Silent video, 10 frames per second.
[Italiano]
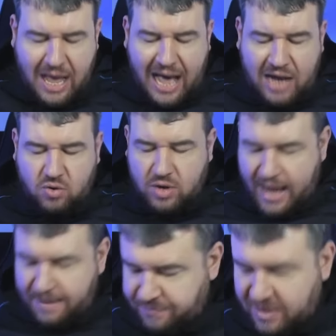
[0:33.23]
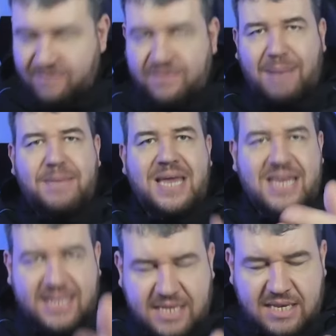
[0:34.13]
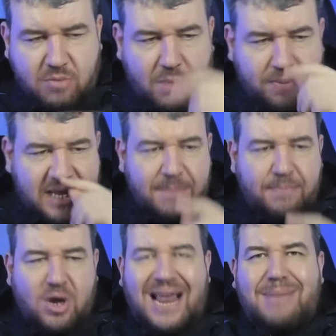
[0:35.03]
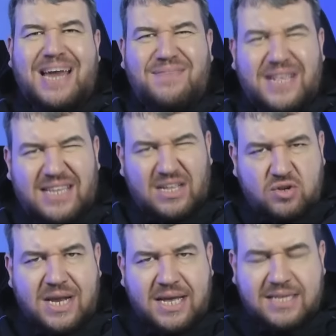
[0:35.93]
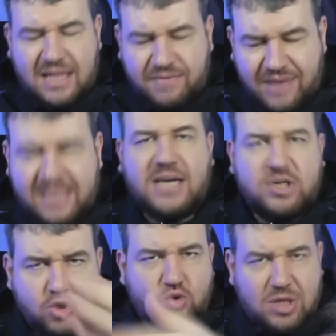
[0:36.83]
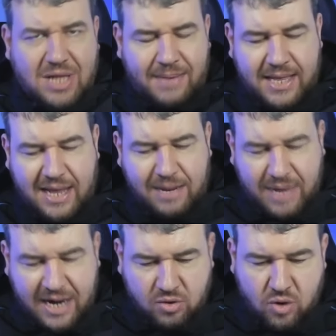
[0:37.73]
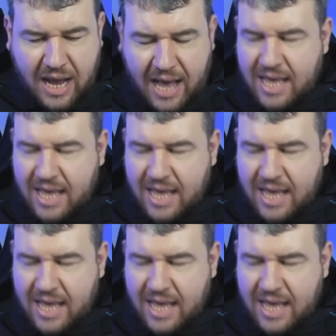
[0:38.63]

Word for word: Allora, va benissimo perché poi la manifestazione che è stata fatta giustamente al Maradona